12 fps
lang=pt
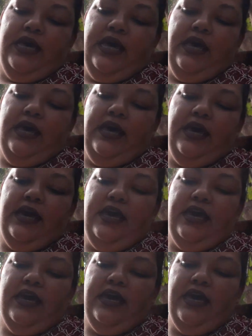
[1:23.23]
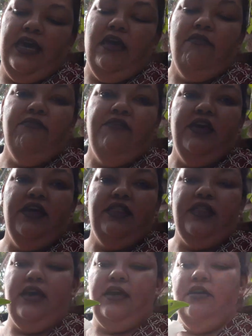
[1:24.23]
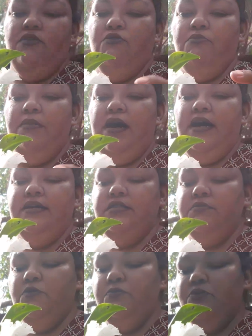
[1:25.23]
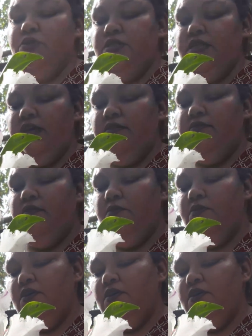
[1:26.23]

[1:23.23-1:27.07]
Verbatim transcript: é, evitem o máximo possível